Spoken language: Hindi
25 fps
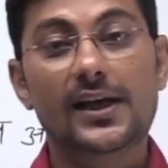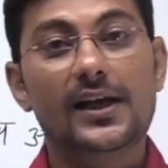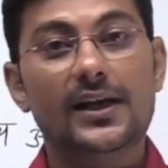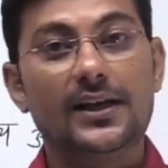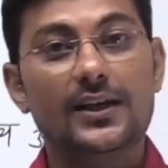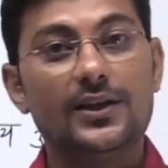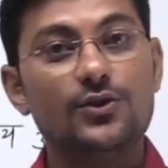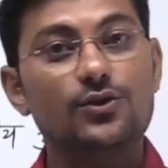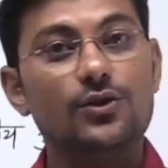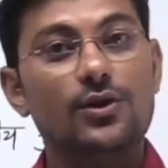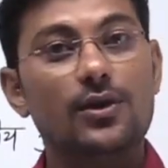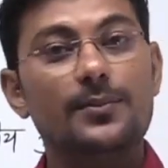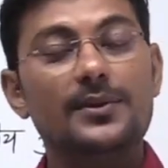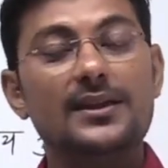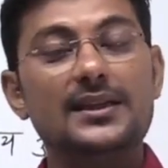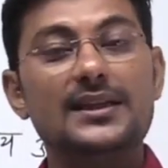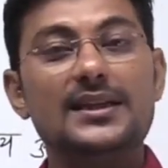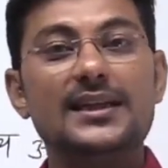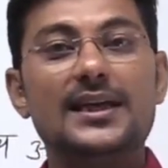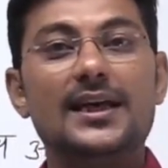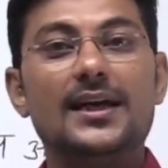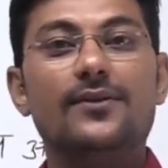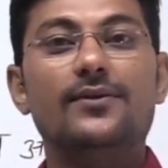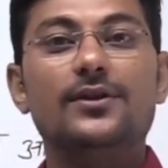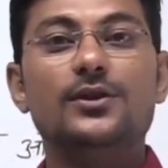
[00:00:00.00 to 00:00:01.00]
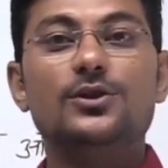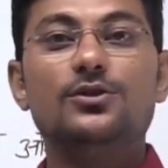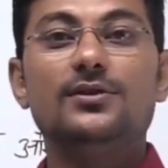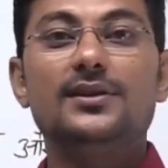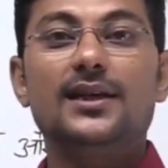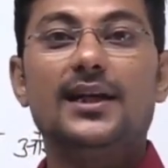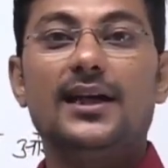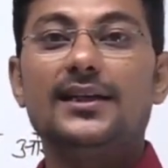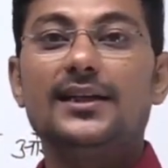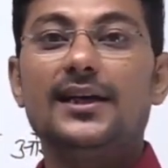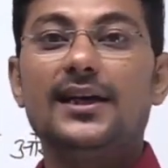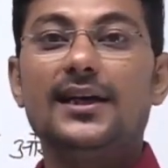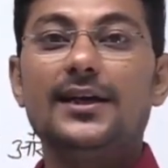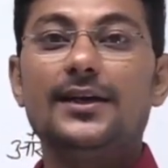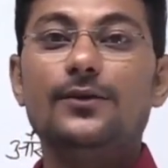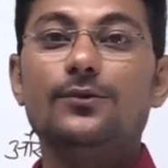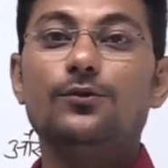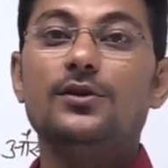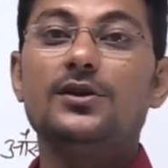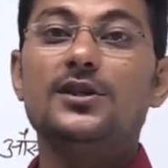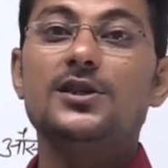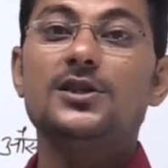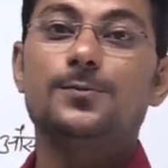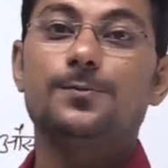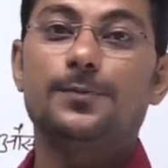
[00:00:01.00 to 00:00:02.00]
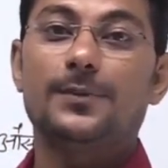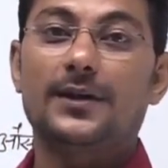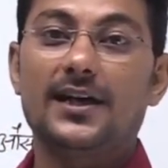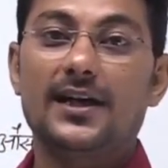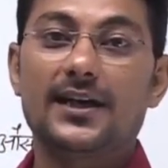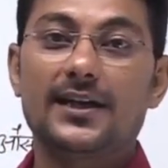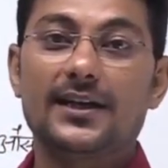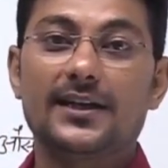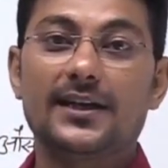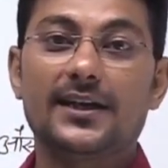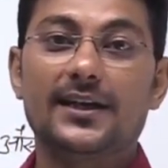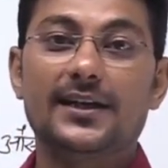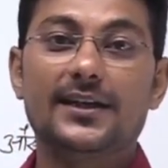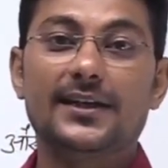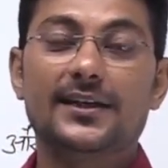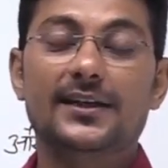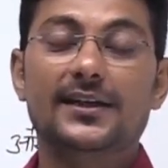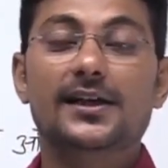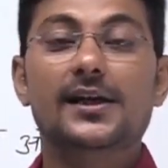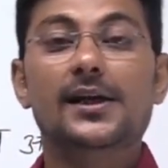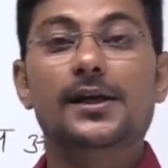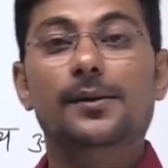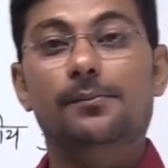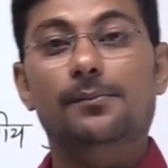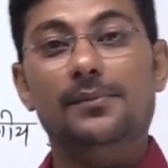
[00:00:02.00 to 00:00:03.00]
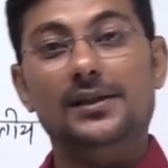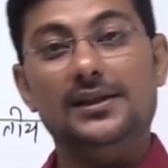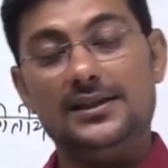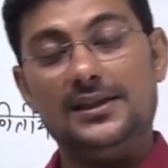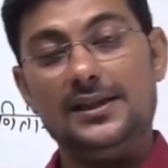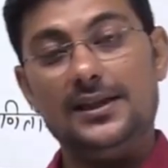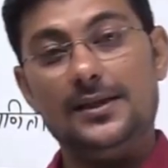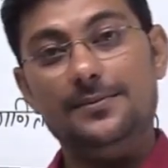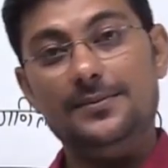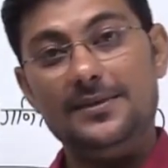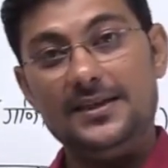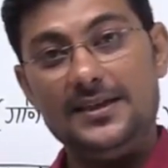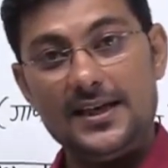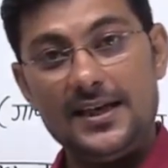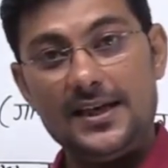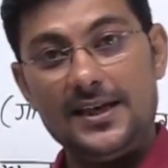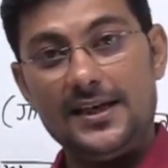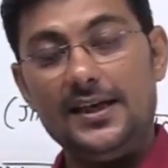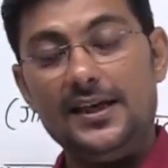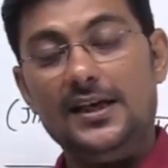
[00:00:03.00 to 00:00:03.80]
कि जो हमें दिया हुआ जो डाटा है वो किस प्रकार का है मतलब ये